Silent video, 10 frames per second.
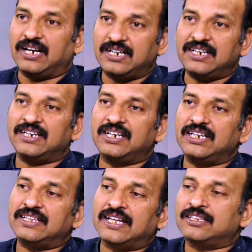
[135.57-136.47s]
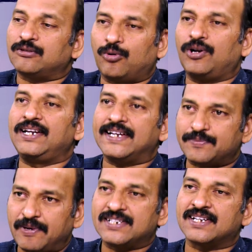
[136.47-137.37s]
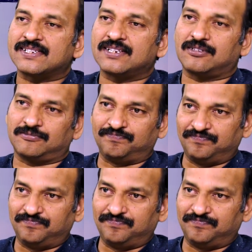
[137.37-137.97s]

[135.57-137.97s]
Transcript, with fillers: అంటే ఏంటంటే అంత క్వాలిటీ ఎక్స్పెక్ట్ చేస్తున్నారు